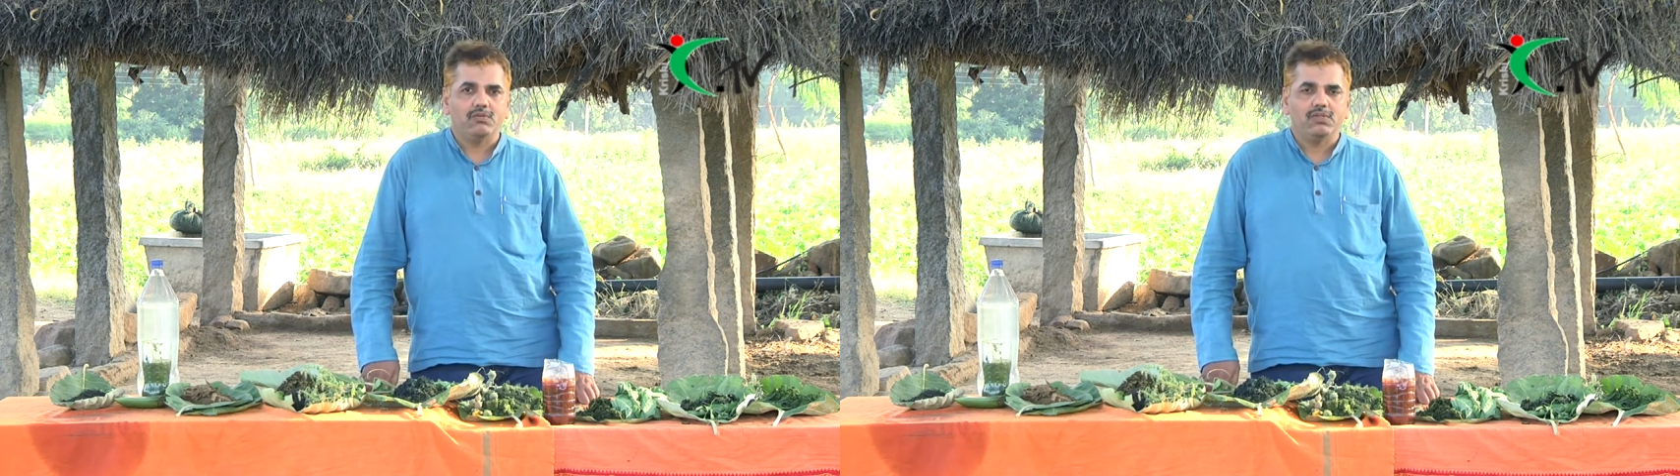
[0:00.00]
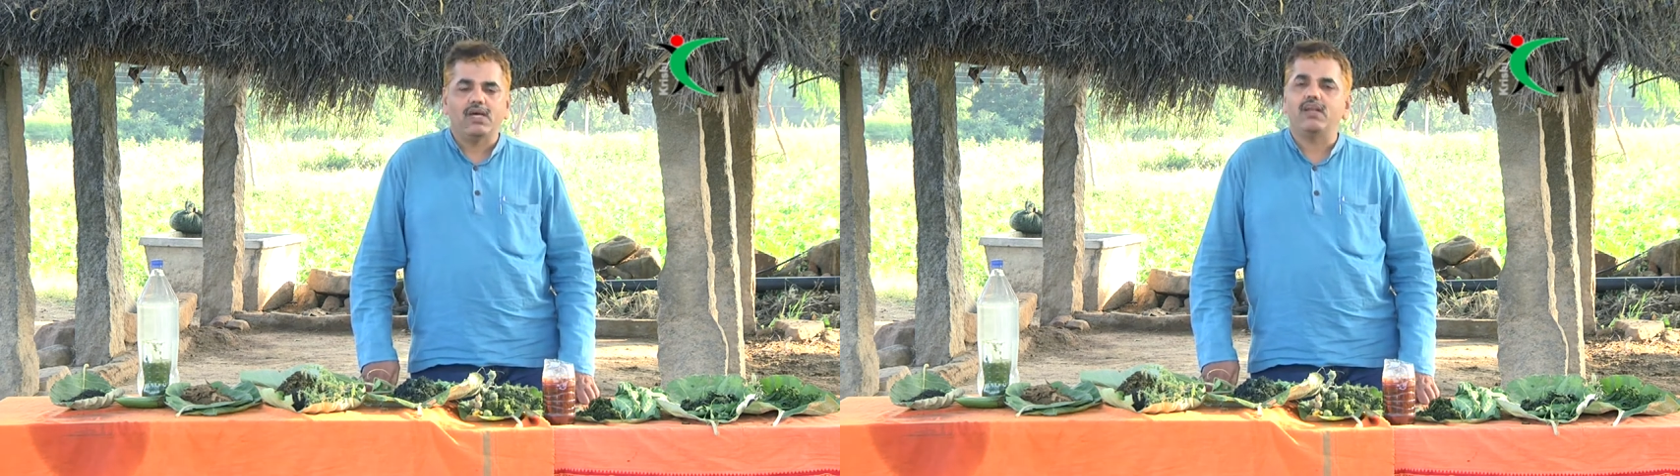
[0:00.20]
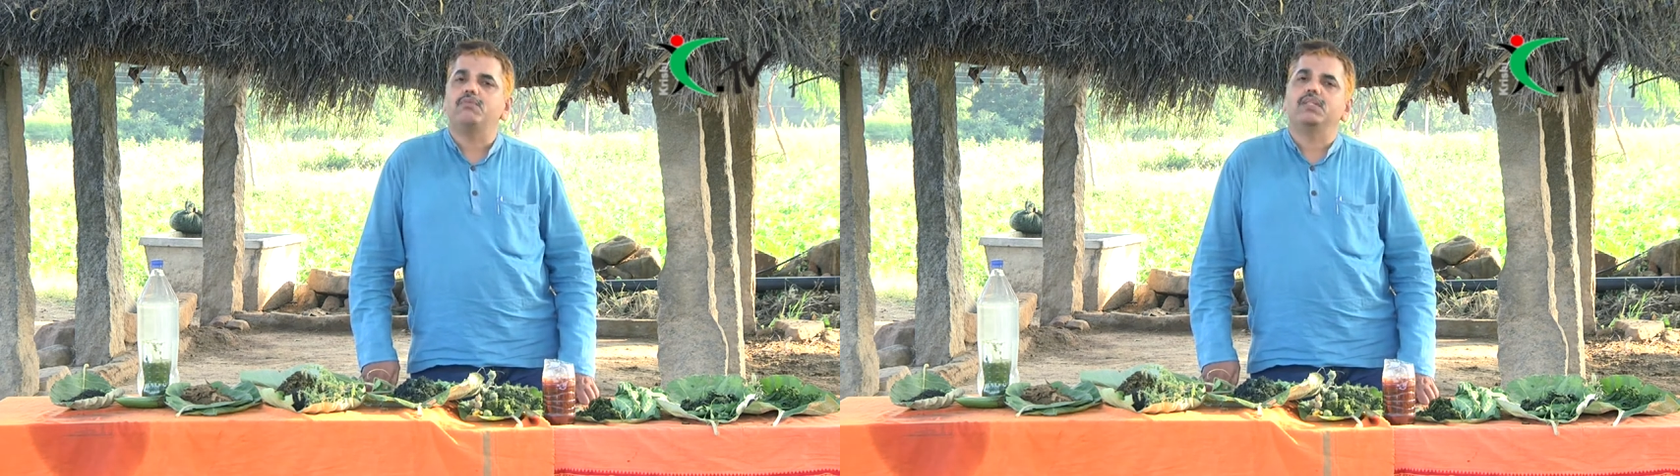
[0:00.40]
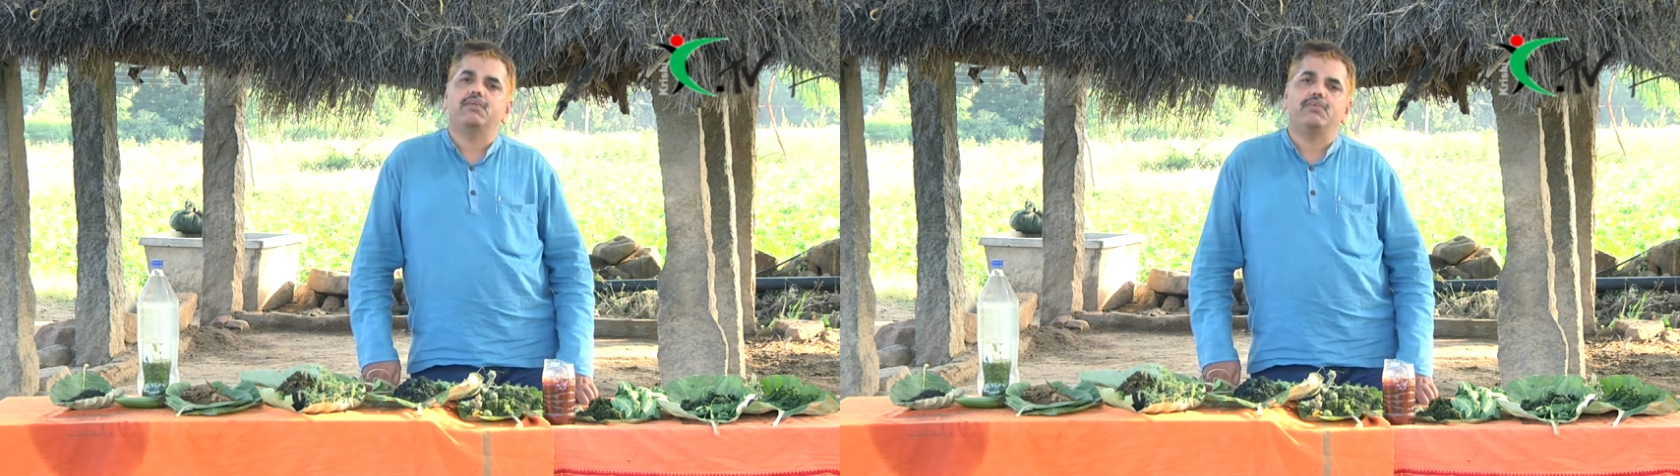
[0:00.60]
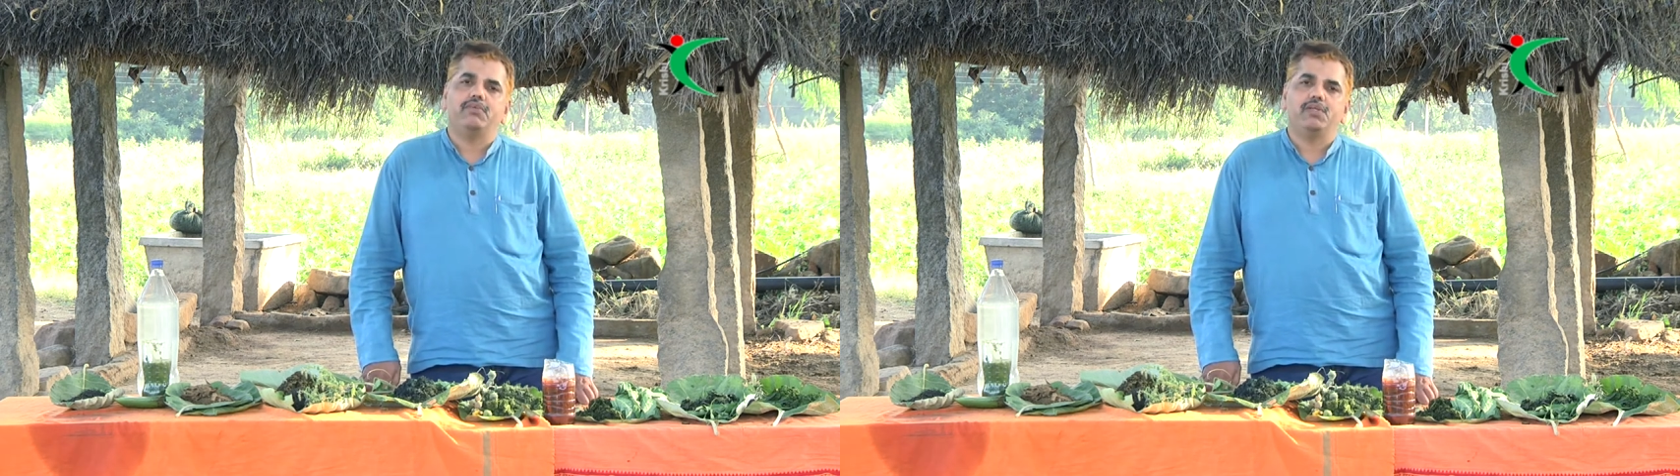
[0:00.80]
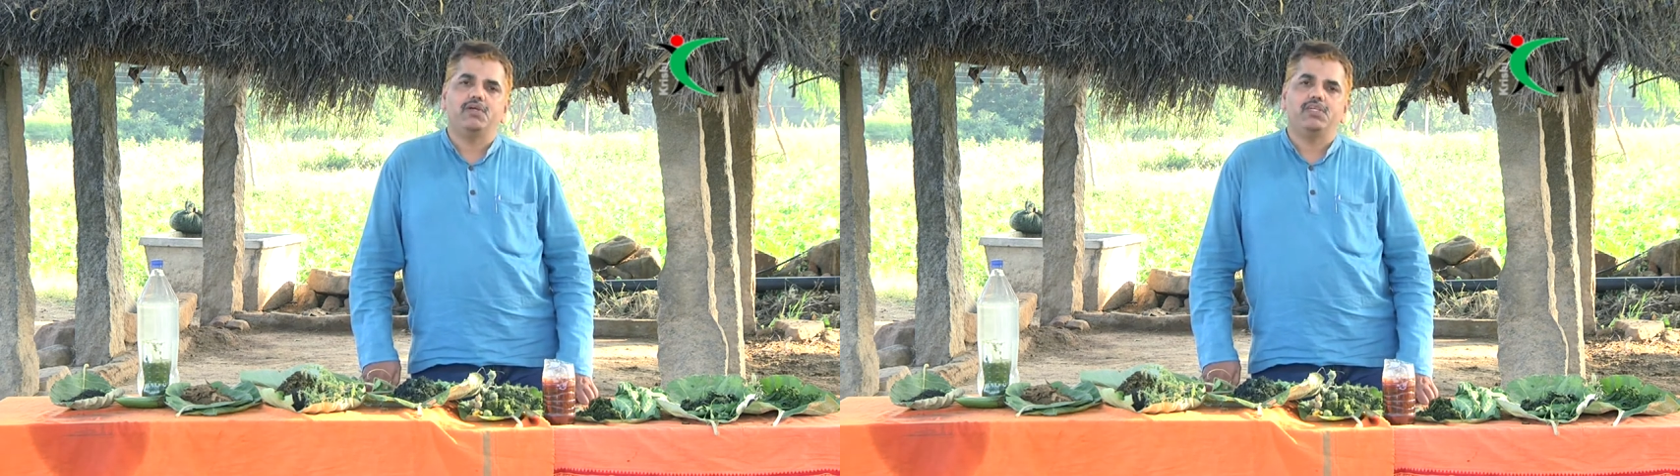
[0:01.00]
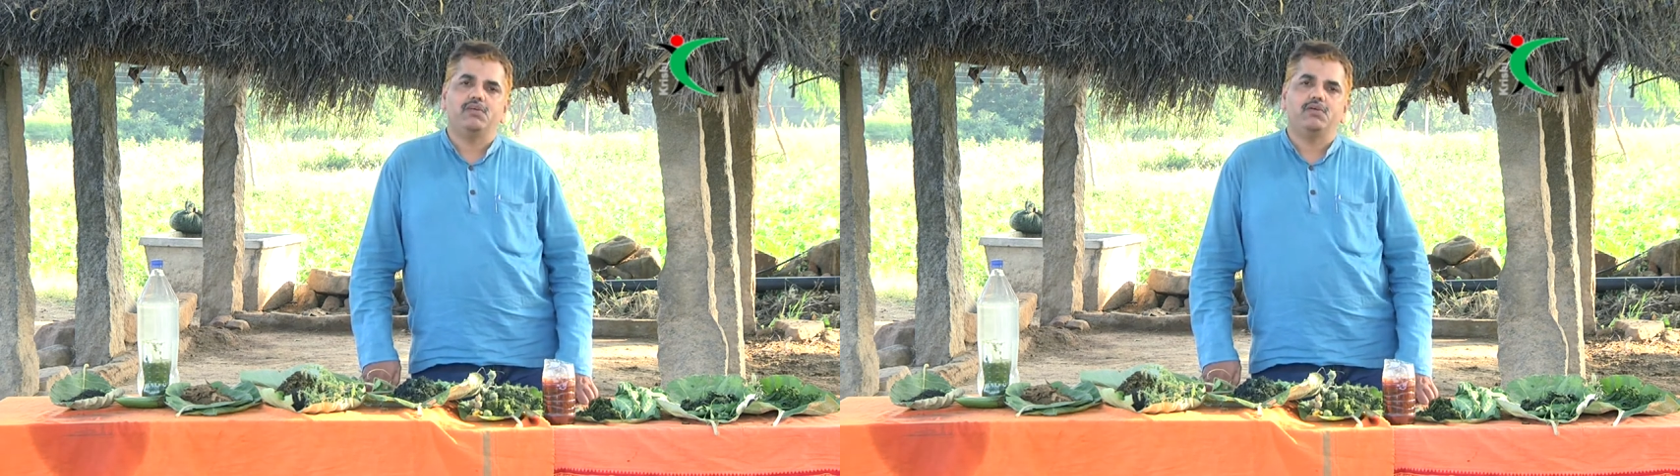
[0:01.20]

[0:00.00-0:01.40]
సార్లు మాత్రమే వినియోగించడం